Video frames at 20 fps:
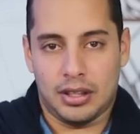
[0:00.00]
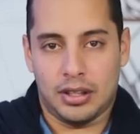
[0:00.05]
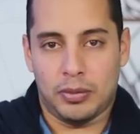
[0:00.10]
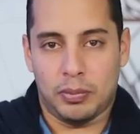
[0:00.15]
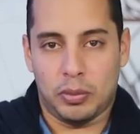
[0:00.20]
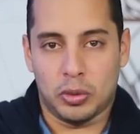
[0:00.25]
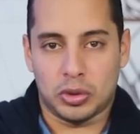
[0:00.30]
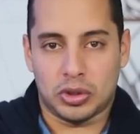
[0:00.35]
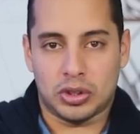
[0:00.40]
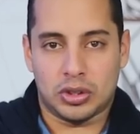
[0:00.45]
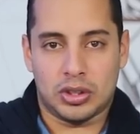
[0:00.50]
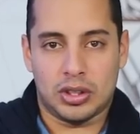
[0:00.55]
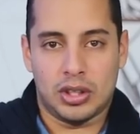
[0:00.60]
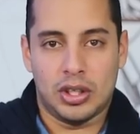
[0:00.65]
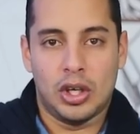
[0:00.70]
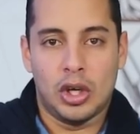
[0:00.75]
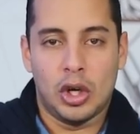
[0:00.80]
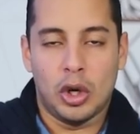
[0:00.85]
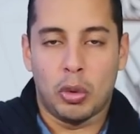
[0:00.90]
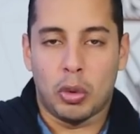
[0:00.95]
للبوست
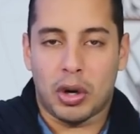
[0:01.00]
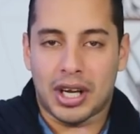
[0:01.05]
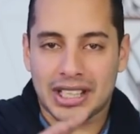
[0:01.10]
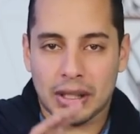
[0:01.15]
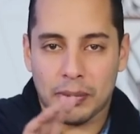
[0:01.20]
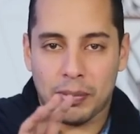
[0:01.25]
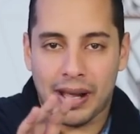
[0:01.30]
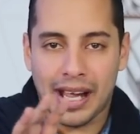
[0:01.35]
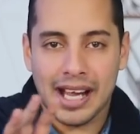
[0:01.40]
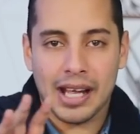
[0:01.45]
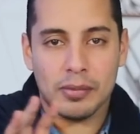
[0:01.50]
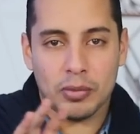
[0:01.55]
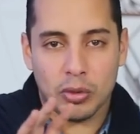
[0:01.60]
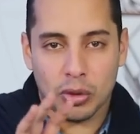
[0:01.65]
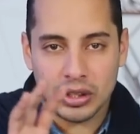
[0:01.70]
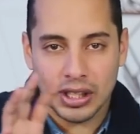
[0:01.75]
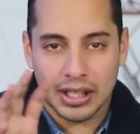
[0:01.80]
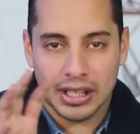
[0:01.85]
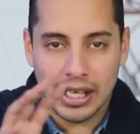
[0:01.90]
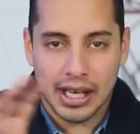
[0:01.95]
وكتب حاجه من
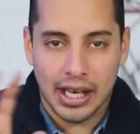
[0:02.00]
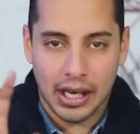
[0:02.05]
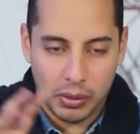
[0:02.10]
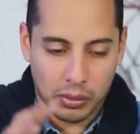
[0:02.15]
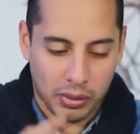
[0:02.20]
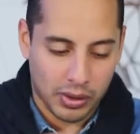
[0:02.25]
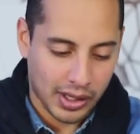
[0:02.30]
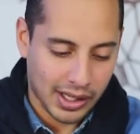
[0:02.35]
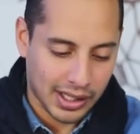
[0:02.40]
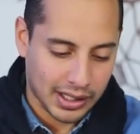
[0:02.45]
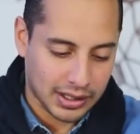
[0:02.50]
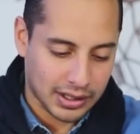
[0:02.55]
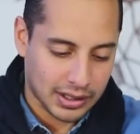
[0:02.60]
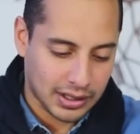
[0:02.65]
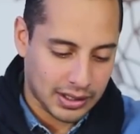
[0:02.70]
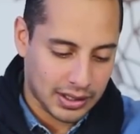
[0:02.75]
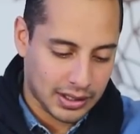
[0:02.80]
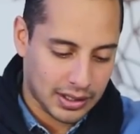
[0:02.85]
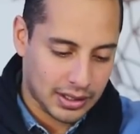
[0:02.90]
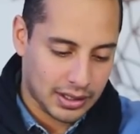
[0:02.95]
الواضح ان هي حلوه
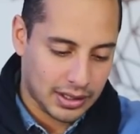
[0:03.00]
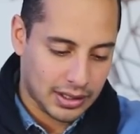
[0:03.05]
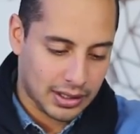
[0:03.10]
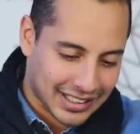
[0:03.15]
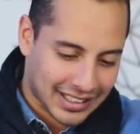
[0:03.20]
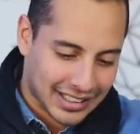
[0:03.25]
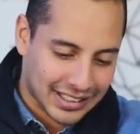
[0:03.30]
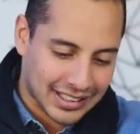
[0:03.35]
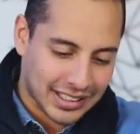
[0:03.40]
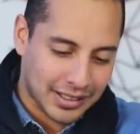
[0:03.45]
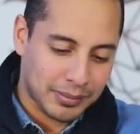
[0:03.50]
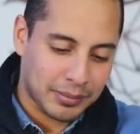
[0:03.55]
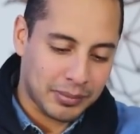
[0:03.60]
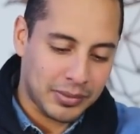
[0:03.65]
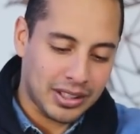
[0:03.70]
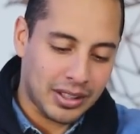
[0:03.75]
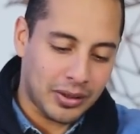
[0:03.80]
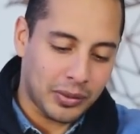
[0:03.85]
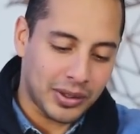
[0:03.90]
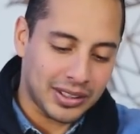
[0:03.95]
يعني كتب
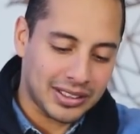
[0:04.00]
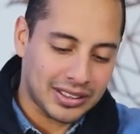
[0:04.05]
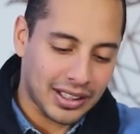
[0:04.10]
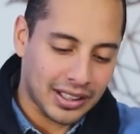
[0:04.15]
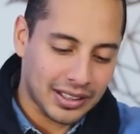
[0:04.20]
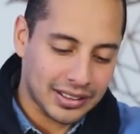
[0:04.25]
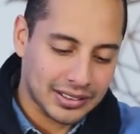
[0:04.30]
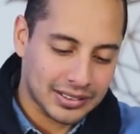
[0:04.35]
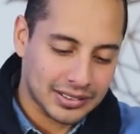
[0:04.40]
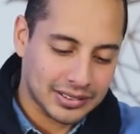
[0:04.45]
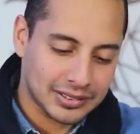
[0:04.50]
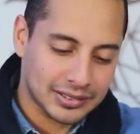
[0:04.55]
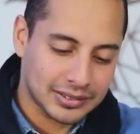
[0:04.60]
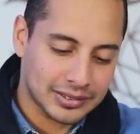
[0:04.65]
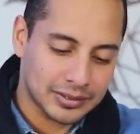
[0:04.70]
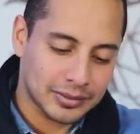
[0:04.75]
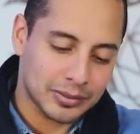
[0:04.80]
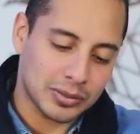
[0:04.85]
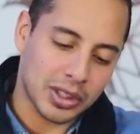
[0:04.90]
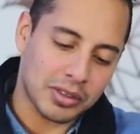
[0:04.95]
مين الواد ده
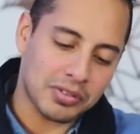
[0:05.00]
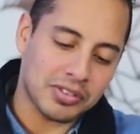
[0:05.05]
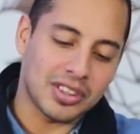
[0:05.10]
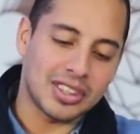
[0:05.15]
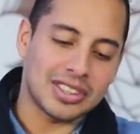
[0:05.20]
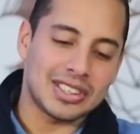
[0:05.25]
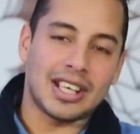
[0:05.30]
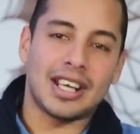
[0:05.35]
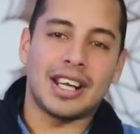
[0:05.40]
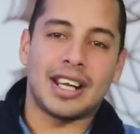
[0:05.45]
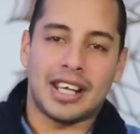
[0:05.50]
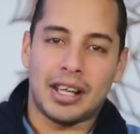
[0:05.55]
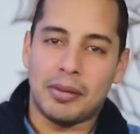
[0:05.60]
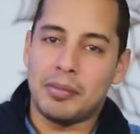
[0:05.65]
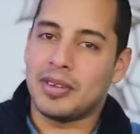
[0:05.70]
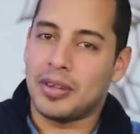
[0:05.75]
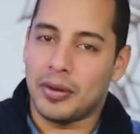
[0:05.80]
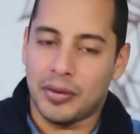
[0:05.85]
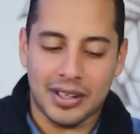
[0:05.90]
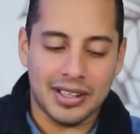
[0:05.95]
بصرف النظر عن
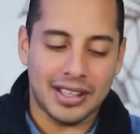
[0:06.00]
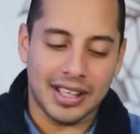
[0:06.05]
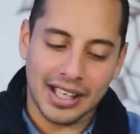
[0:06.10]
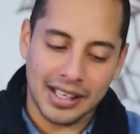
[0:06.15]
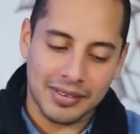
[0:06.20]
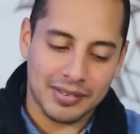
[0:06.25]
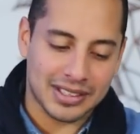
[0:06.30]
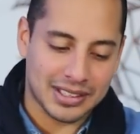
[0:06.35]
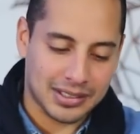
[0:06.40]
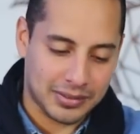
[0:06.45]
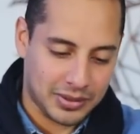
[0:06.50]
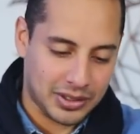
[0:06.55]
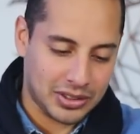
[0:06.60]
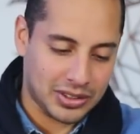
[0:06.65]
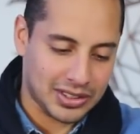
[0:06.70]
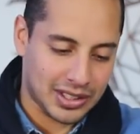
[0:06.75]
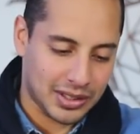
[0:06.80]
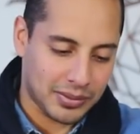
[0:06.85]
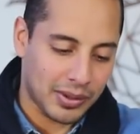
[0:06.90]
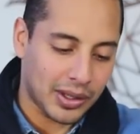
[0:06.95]
كلمه الواد يعني بس
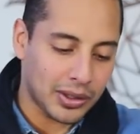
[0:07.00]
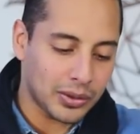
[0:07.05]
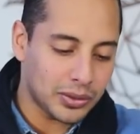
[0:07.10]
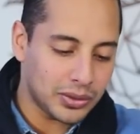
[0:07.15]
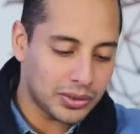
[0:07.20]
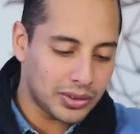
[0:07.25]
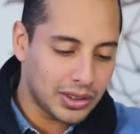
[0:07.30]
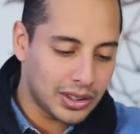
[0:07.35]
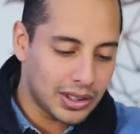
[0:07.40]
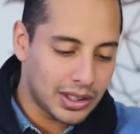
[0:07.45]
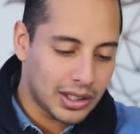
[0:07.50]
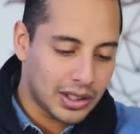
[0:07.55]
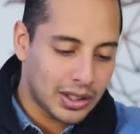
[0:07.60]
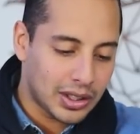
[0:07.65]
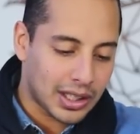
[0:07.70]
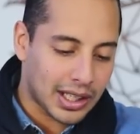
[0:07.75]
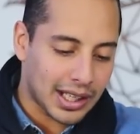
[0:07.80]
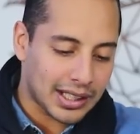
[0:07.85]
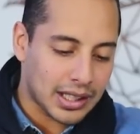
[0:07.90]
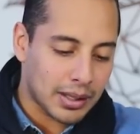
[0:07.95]
ماشي زي بعضه
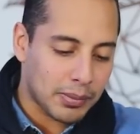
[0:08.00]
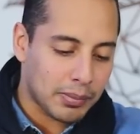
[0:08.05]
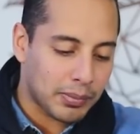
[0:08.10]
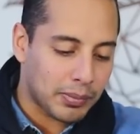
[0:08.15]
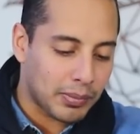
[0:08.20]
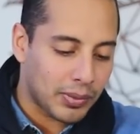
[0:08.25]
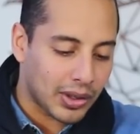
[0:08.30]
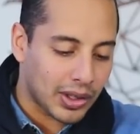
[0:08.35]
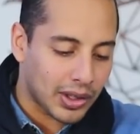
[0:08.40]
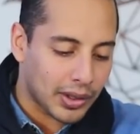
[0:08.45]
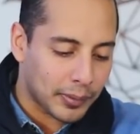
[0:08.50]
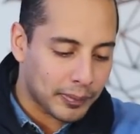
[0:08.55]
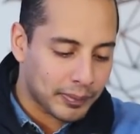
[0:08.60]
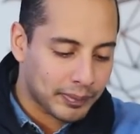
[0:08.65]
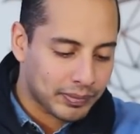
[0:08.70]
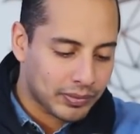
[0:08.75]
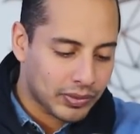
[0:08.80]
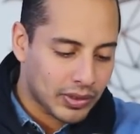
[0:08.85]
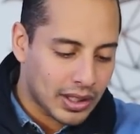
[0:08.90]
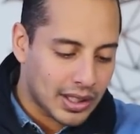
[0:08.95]
كتب
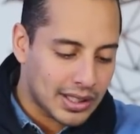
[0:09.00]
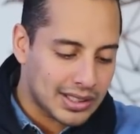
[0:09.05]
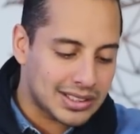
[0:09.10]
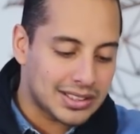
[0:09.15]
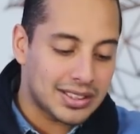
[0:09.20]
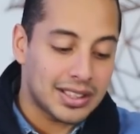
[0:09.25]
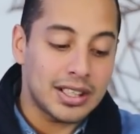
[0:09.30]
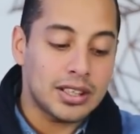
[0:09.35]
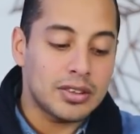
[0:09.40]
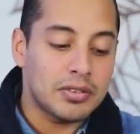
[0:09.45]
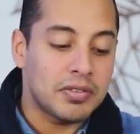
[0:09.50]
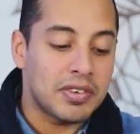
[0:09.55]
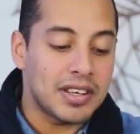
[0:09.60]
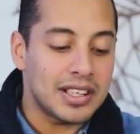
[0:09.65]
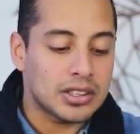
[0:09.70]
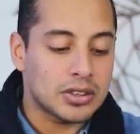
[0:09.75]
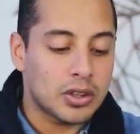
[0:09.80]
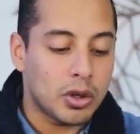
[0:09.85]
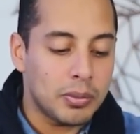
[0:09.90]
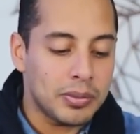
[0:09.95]
ستريت
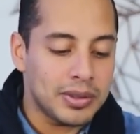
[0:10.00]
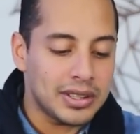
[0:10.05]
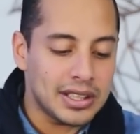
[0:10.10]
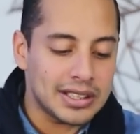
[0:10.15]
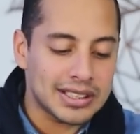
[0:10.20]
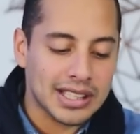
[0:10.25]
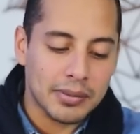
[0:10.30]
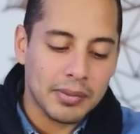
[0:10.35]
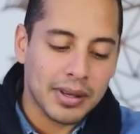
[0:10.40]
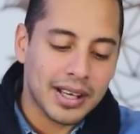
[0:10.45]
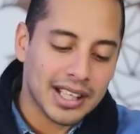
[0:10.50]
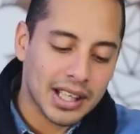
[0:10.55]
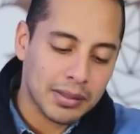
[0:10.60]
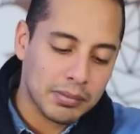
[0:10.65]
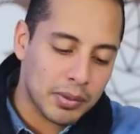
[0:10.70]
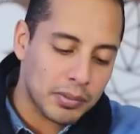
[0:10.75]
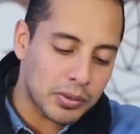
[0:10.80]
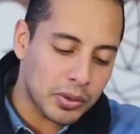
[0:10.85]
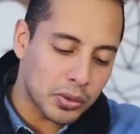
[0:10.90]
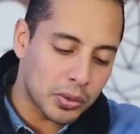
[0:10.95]
فيس كوميدي زي ما
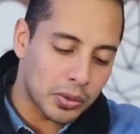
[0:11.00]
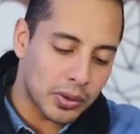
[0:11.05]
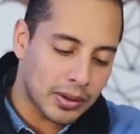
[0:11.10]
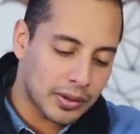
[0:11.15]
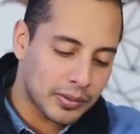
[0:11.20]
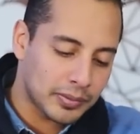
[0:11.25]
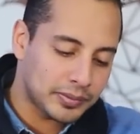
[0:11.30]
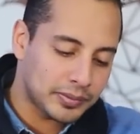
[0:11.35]
الكتاب ما بيقول